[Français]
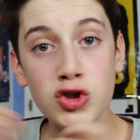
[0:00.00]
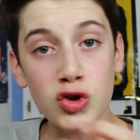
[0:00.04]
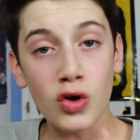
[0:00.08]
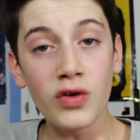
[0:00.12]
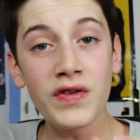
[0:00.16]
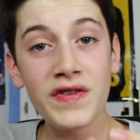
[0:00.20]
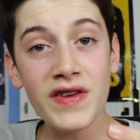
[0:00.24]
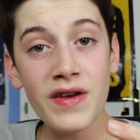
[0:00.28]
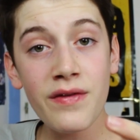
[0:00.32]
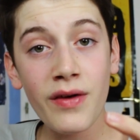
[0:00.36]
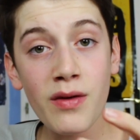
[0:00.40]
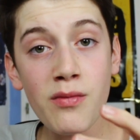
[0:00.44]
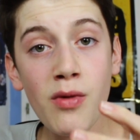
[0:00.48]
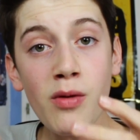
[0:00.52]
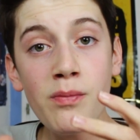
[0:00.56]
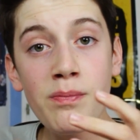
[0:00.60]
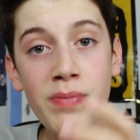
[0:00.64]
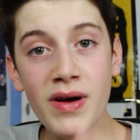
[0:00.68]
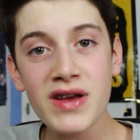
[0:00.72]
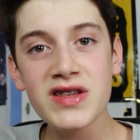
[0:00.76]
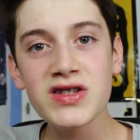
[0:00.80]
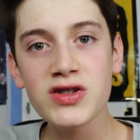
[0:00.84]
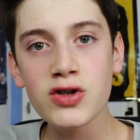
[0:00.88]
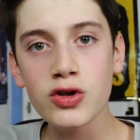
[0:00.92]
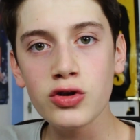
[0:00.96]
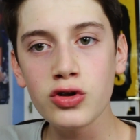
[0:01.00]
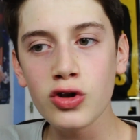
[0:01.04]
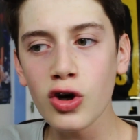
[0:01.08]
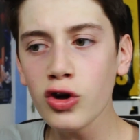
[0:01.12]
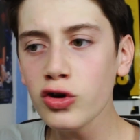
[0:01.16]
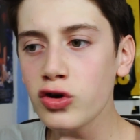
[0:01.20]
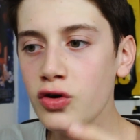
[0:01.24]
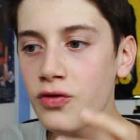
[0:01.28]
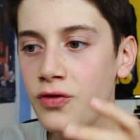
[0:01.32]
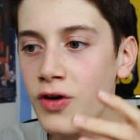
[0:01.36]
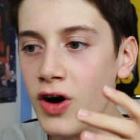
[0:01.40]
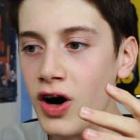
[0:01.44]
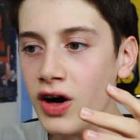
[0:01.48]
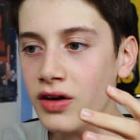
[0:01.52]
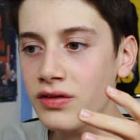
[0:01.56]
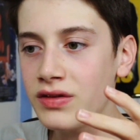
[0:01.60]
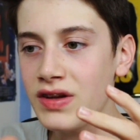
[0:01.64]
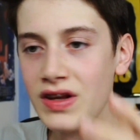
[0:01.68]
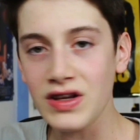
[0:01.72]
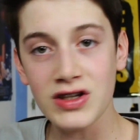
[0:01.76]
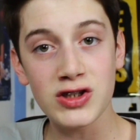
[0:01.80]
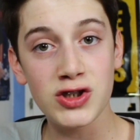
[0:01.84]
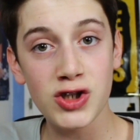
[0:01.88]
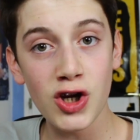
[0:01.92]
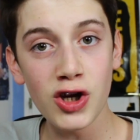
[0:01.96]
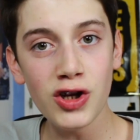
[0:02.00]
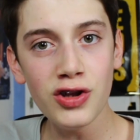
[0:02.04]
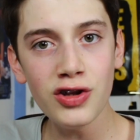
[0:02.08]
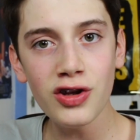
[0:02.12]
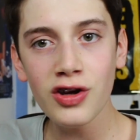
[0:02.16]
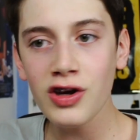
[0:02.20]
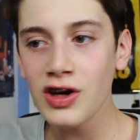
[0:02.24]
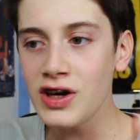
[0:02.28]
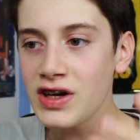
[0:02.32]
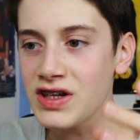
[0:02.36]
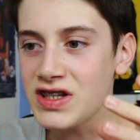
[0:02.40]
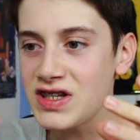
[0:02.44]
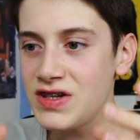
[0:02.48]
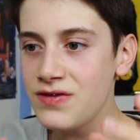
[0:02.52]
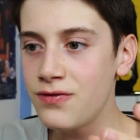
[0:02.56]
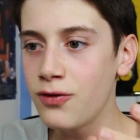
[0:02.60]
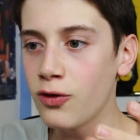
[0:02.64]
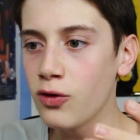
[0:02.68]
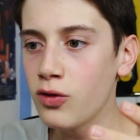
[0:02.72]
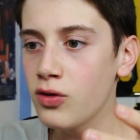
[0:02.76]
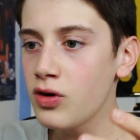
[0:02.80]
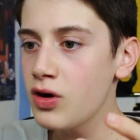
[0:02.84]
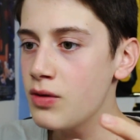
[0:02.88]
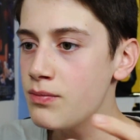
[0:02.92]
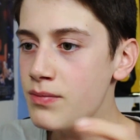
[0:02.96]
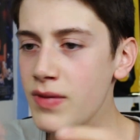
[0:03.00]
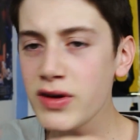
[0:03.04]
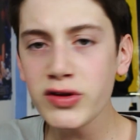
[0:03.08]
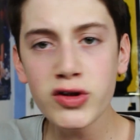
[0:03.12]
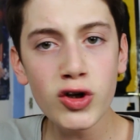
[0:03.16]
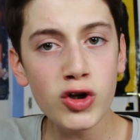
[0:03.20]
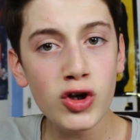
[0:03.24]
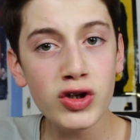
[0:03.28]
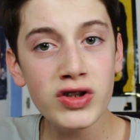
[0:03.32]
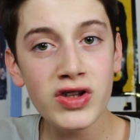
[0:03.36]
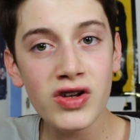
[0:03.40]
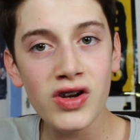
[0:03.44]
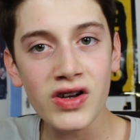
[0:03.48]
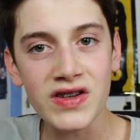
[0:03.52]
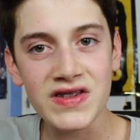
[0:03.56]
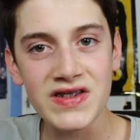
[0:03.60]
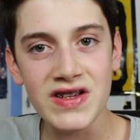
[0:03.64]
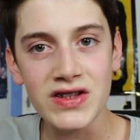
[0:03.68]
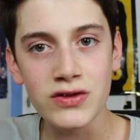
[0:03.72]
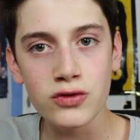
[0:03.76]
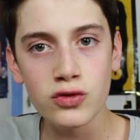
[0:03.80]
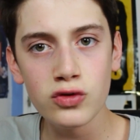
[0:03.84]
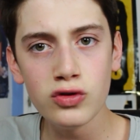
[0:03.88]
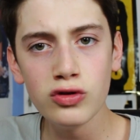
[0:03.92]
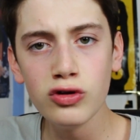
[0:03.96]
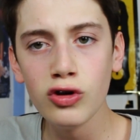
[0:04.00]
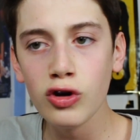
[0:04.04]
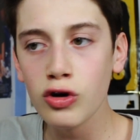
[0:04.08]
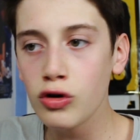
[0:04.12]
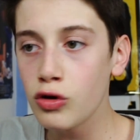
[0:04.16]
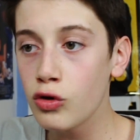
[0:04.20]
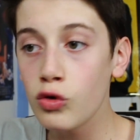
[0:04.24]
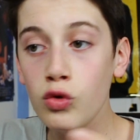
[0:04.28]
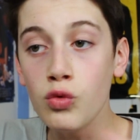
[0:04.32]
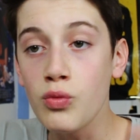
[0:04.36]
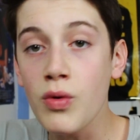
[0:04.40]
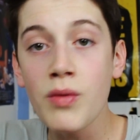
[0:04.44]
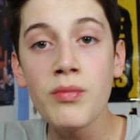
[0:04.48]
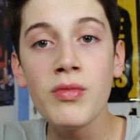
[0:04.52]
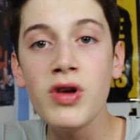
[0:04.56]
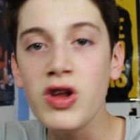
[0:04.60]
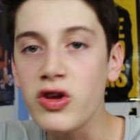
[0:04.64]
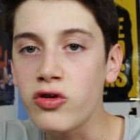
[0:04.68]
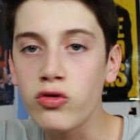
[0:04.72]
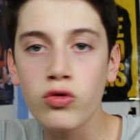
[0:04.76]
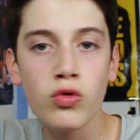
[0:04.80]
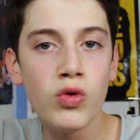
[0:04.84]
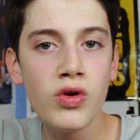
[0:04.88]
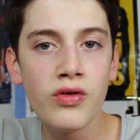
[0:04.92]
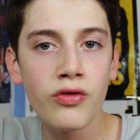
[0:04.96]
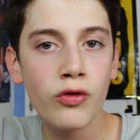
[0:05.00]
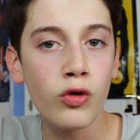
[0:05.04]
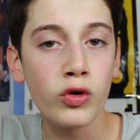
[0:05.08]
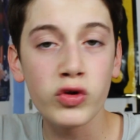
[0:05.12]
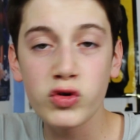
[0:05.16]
Je trouve ça vraiment passionnant de voir des jeunes qui vont mettre de côté leurs études ou même les suivre,